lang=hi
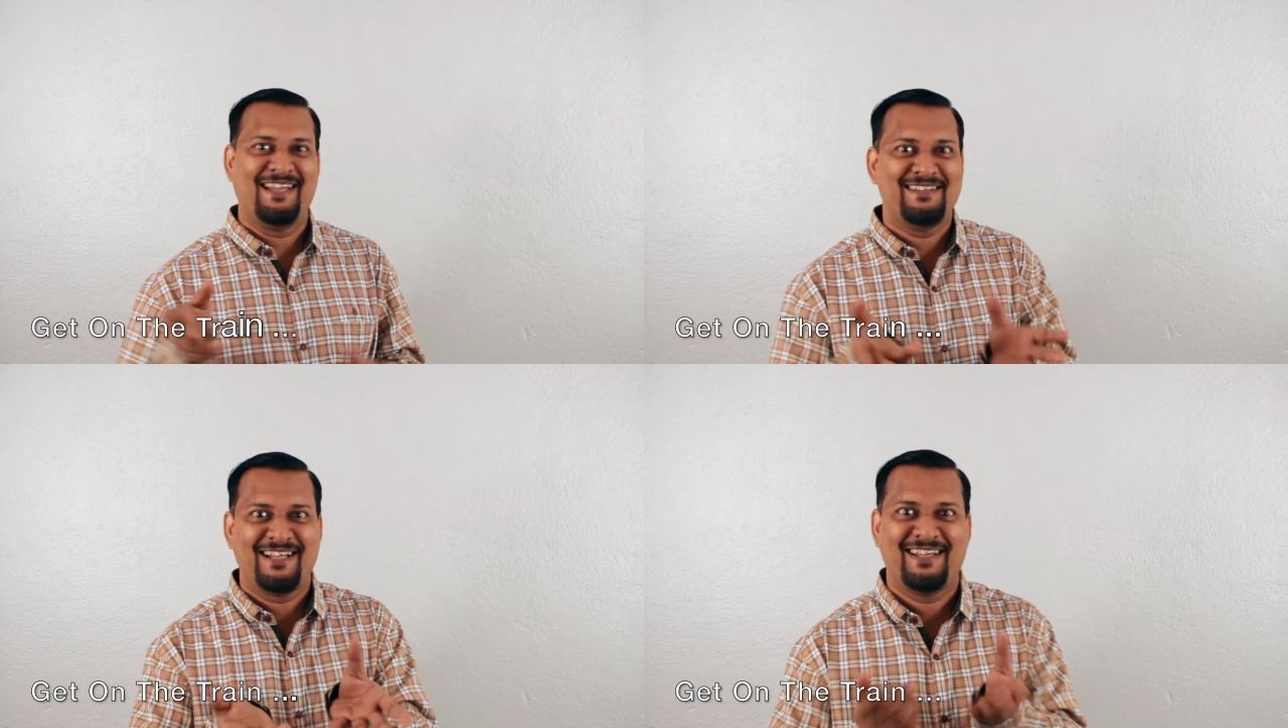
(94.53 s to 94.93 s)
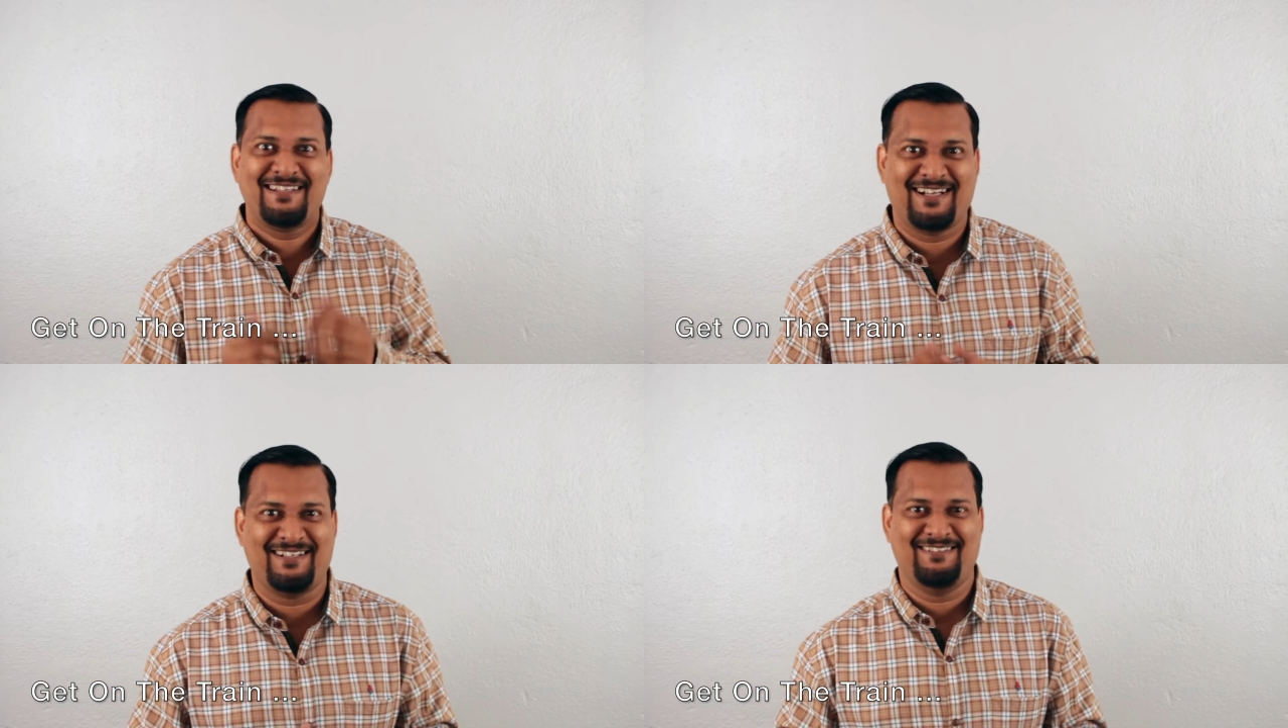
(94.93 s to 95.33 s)
इन द नी
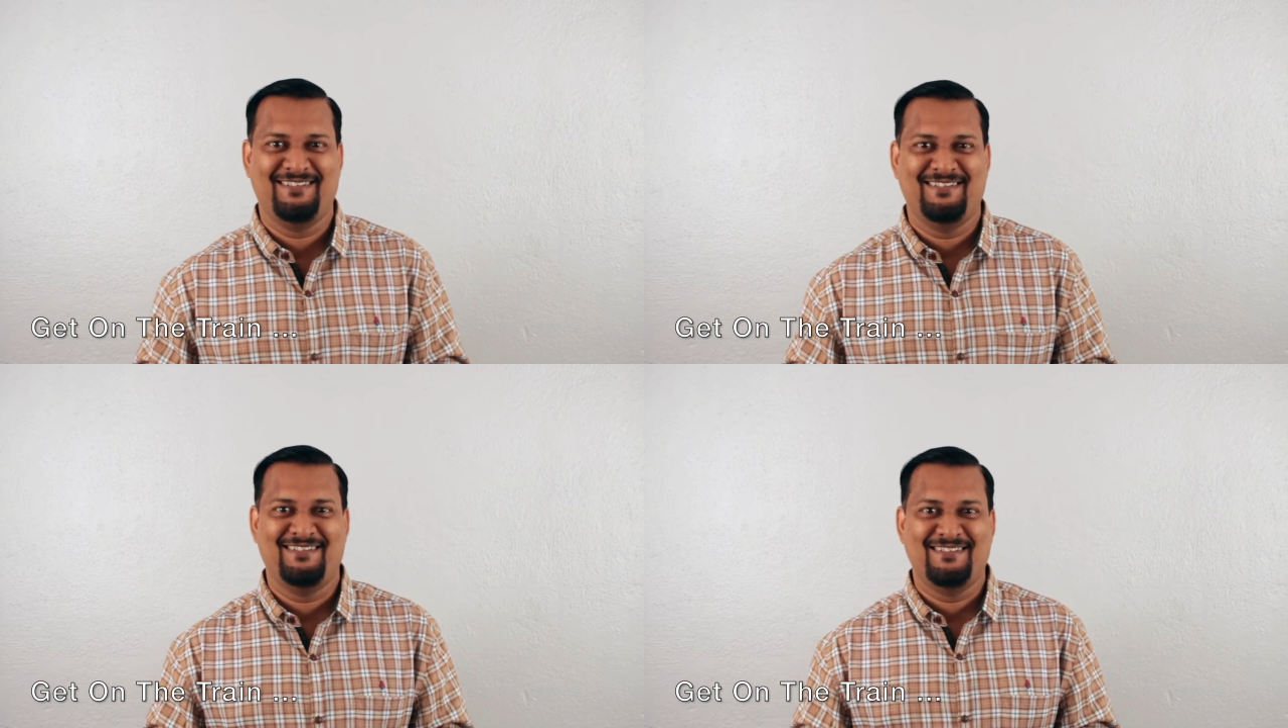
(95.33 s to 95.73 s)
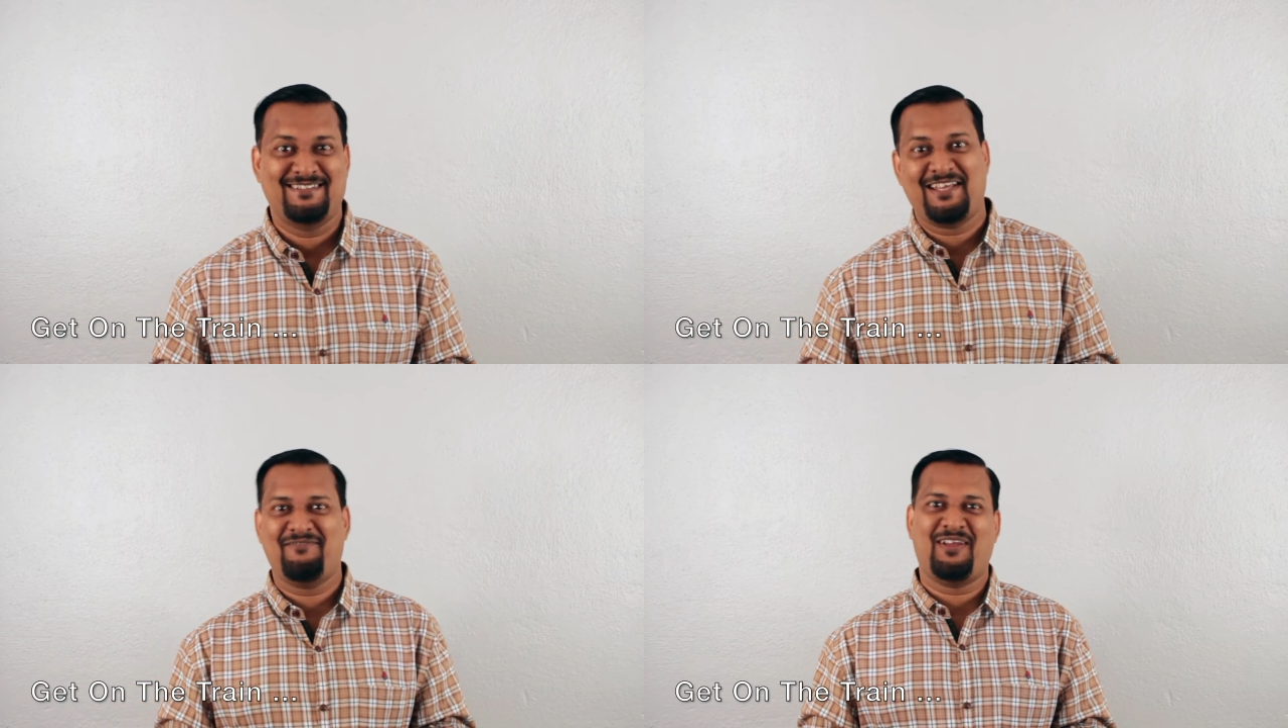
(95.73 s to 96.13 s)
था
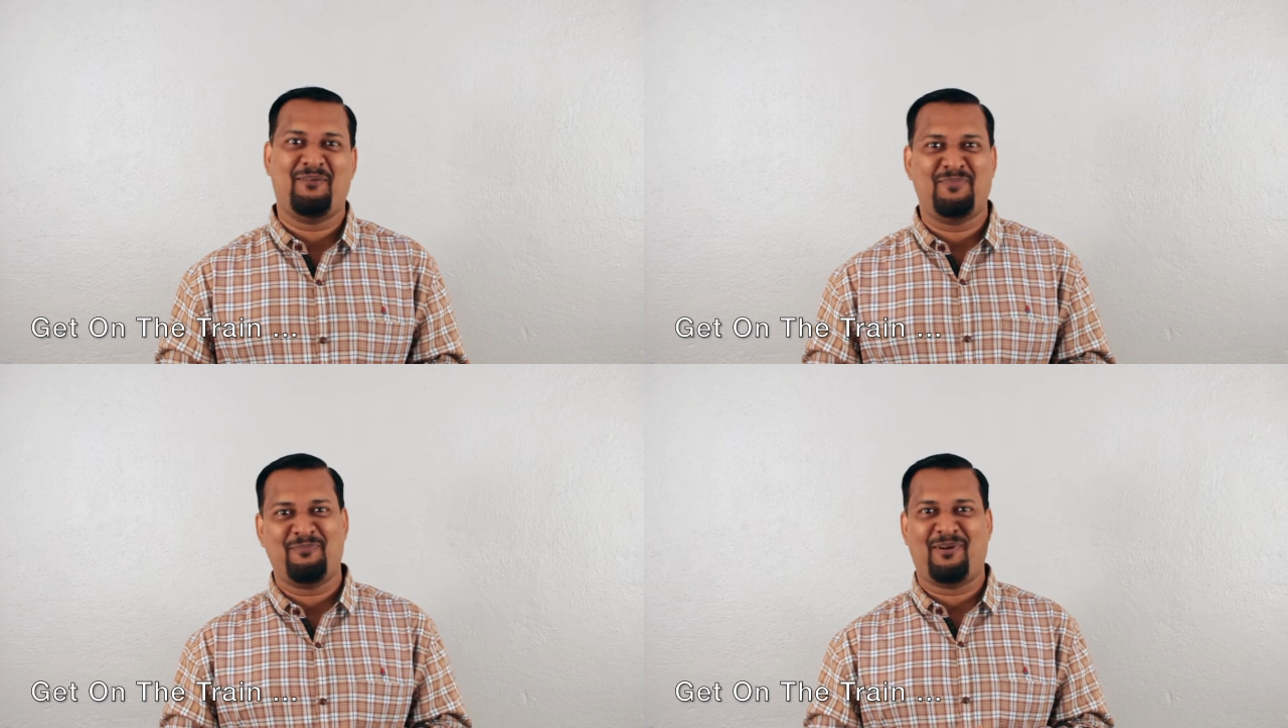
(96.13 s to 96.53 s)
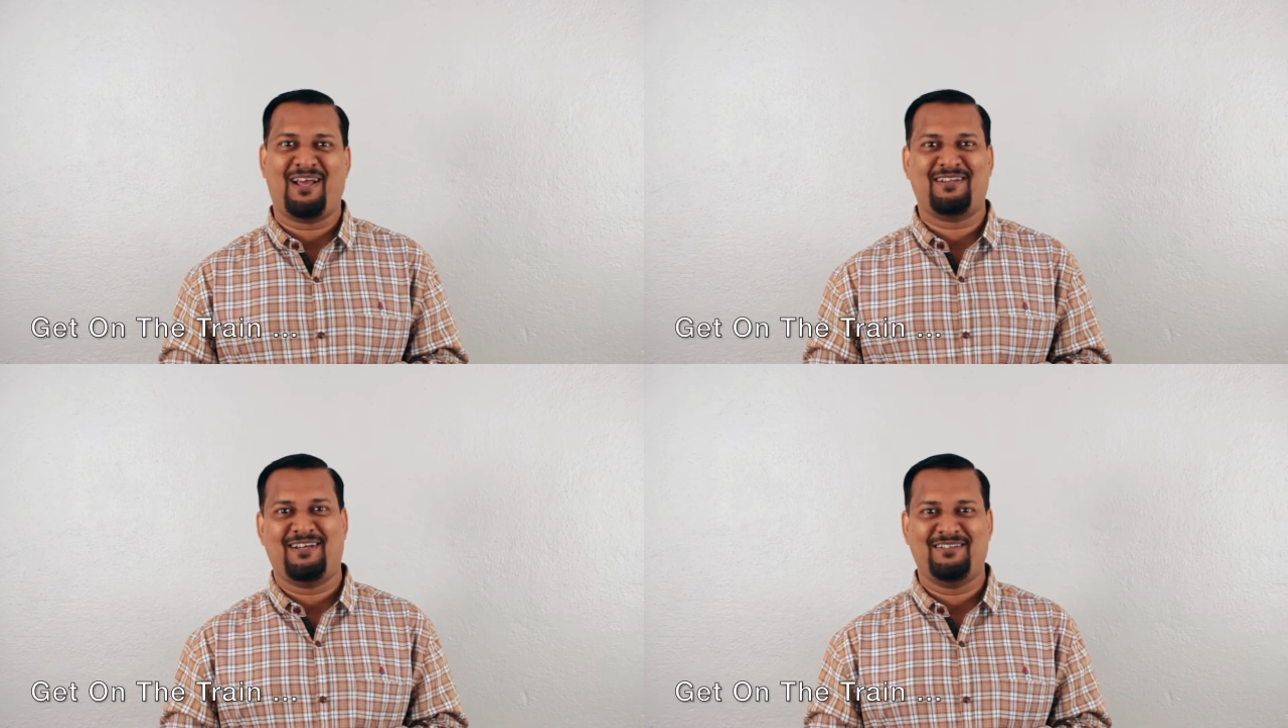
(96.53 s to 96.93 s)
सेम वे हमने
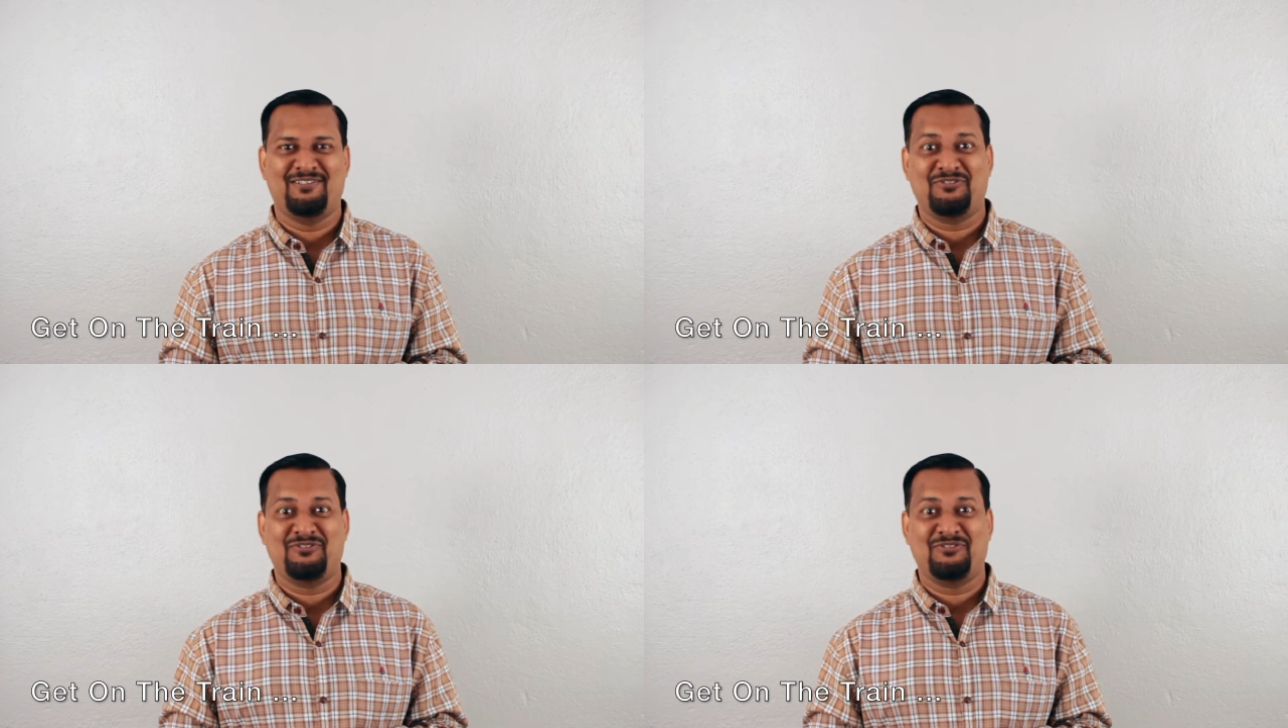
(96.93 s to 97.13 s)
पढ़ा था